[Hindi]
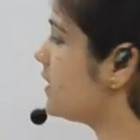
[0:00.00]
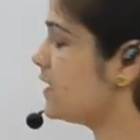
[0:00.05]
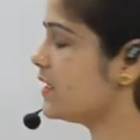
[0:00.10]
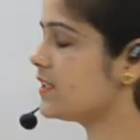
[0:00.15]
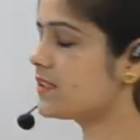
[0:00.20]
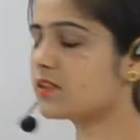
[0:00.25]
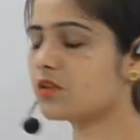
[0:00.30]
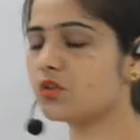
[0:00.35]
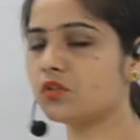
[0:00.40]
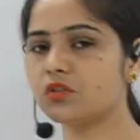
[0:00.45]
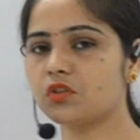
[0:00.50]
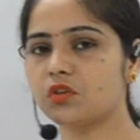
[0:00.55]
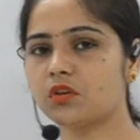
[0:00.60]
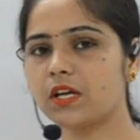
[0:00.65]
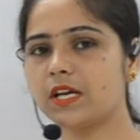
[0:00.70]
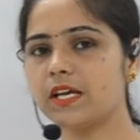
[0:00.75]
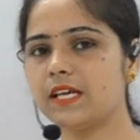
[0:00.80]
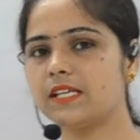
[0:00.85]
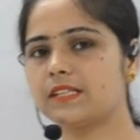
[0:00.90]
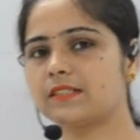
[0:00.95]
इसको
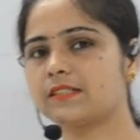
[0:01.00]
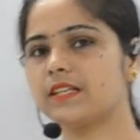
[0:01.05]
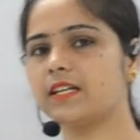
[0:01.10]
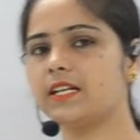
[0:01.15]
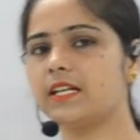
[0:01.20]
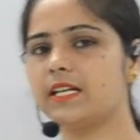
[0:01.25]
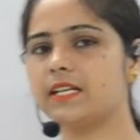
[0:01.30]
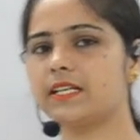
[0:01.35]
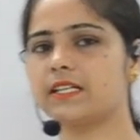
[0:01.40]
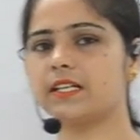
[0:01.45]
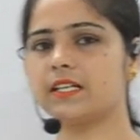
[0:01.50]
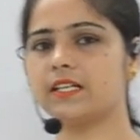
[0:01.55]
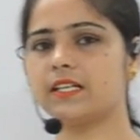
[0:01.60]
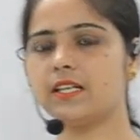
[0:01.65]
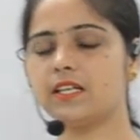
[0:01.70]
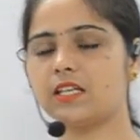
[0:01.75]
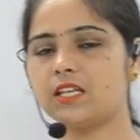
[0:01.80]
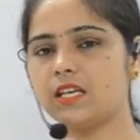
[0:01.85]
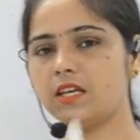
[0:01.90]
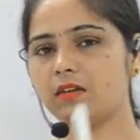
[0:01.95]
थोड़ा इससे रिलेट
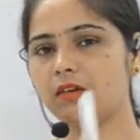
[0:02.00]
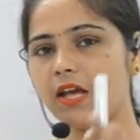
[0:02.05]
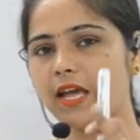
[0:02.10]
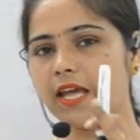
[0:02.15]
करिए कि